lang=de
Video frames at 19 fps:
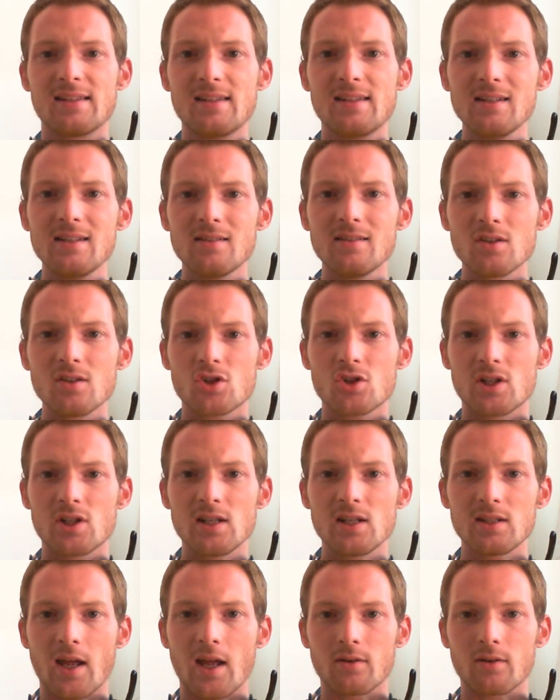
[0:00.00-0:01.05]
diese
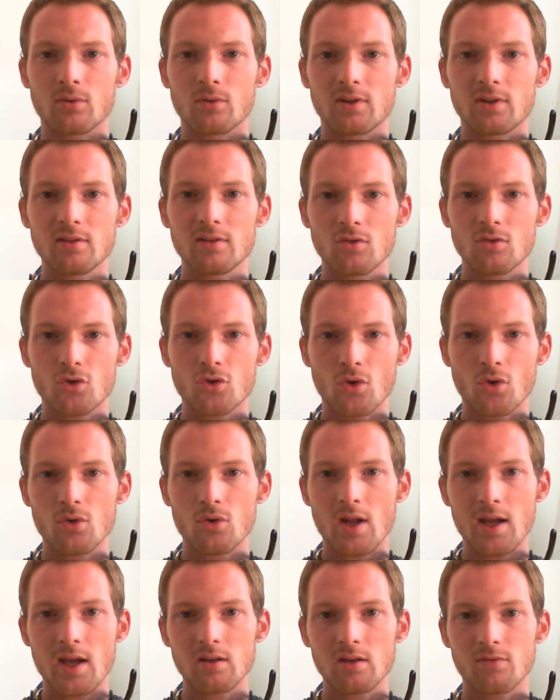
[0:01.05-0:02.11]
Schlichtheit und diese
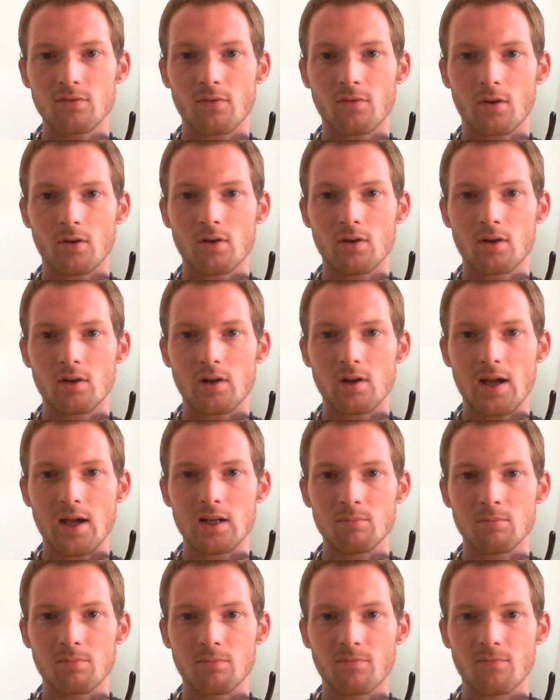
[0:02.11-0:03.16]
Schönheit von
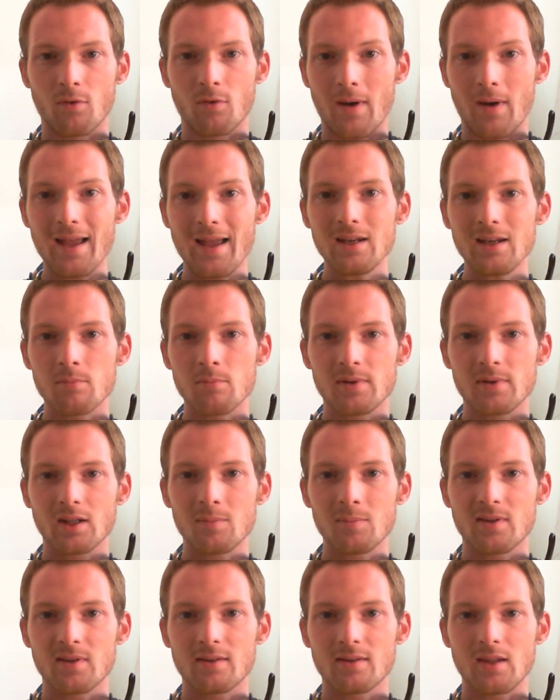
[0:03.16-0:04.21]
einem, vom eigenen
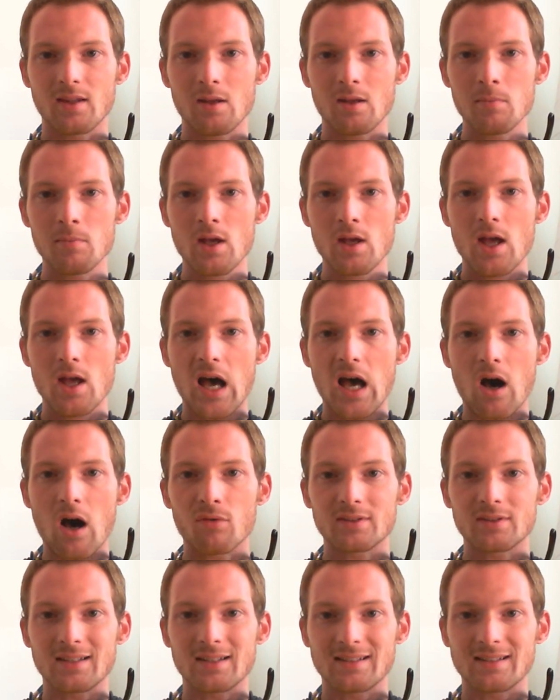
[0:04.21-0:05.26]
Betriebssystem
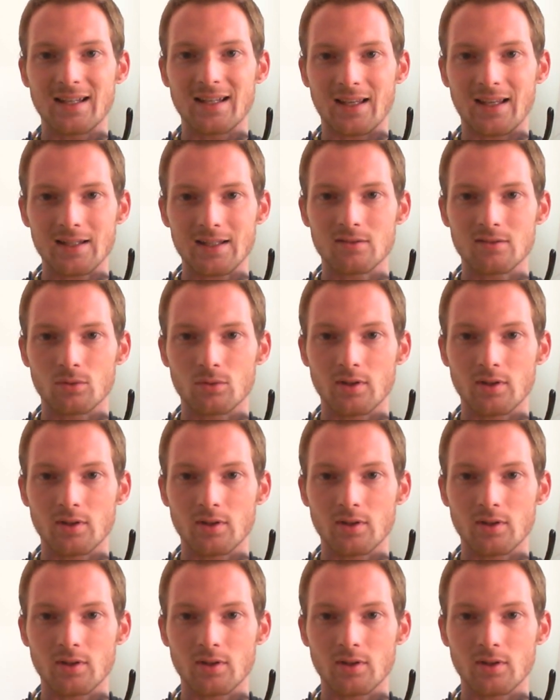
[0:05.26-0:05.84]
auf das Gerät zu